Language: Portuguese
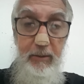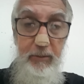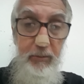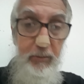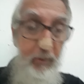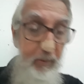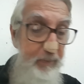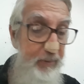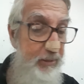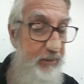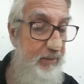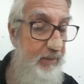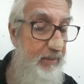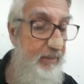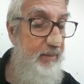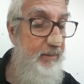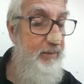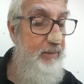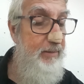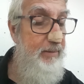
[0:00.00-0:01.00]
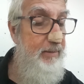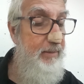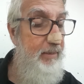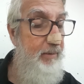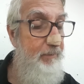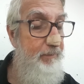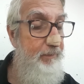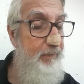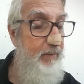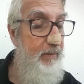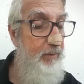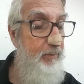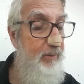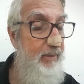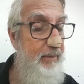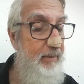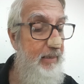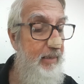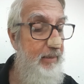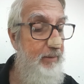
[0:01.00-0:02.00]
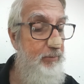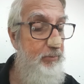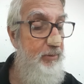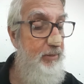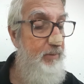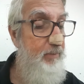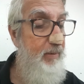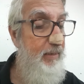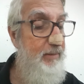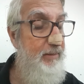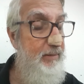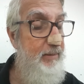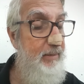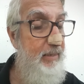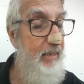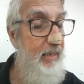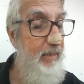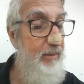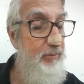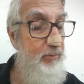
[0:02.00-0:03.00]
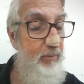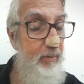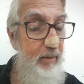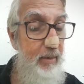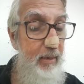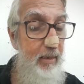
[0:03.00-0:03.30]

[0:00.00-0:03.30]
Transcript: Não obstante ser filho e neto de magistrado,